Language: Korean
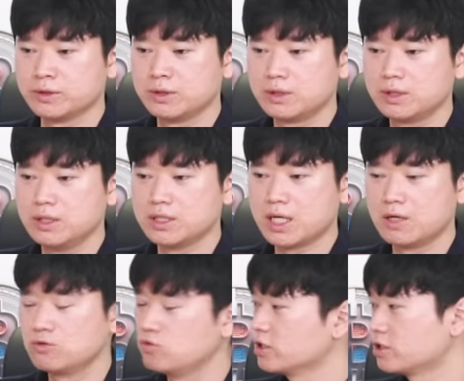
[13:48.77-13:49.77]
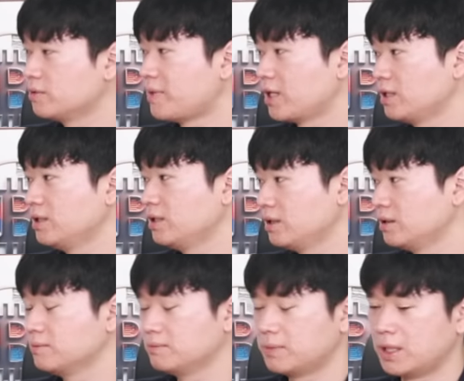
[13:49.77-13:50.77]
특히 이제 한국에서 많이,
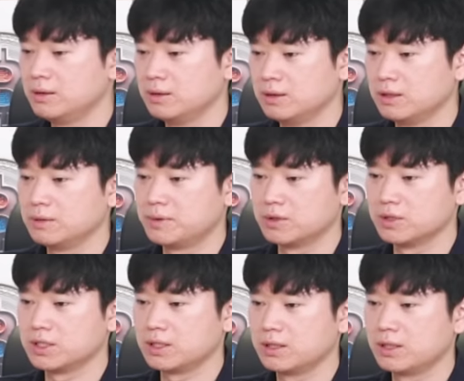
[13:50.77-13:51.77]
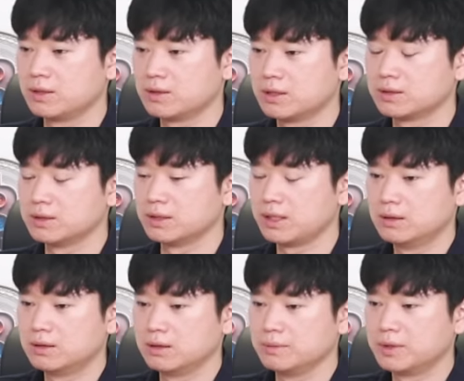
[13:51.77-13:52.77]
많은 일들이 벌어지게 될 것 같은데,
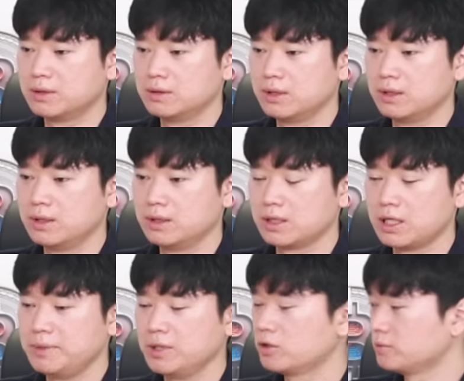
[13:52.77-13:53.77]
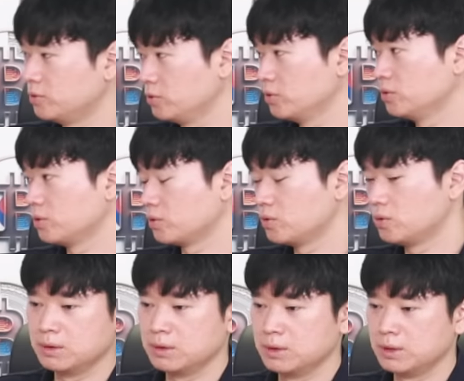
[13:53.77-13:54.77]
어, 이번에 케이비더블유도
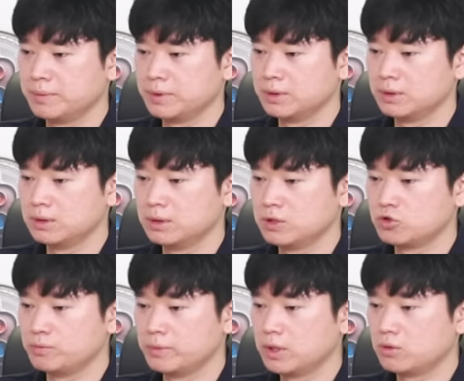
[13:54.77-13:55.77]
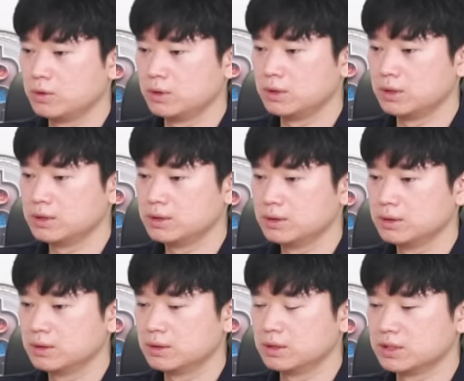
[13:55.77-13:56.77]
그렇고, 리플이 준비하고 있는
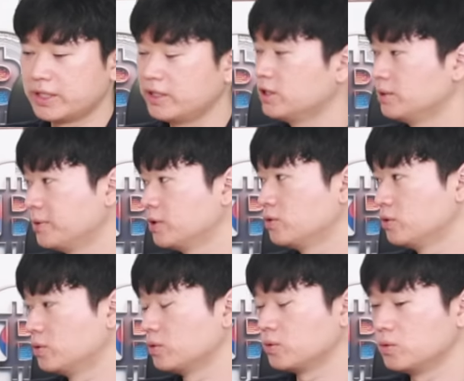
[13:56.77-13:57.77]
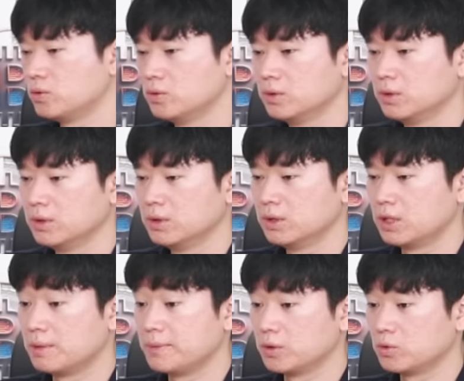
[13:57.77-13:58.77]
사이드 이벤트도 그렇고, 그
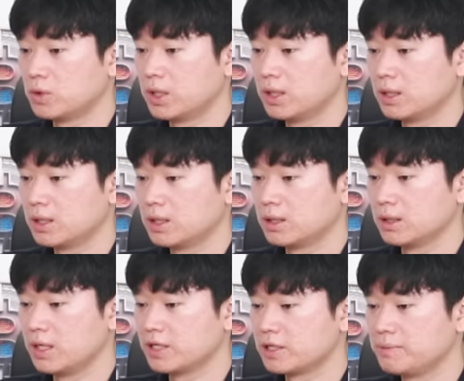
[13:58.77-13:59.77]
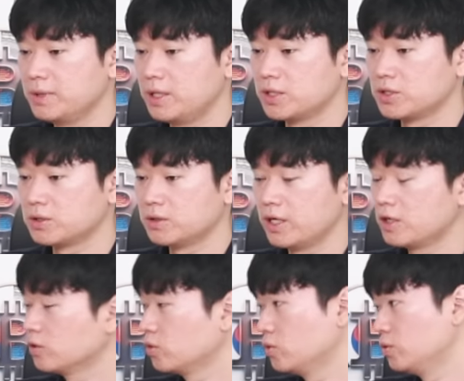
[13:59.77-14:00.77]
다음에 또 하나가 엑스알피 레저의
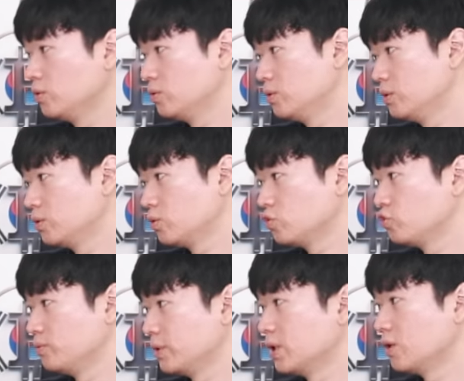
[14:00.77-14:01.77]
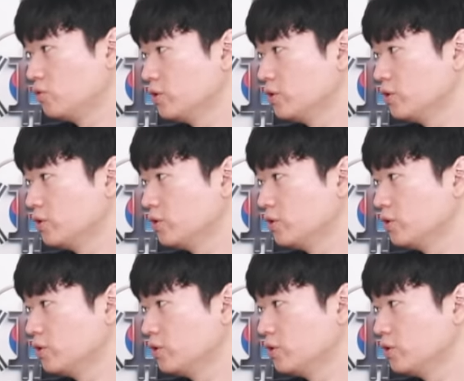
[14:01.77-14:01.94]
해커톤을 또 준비를 하고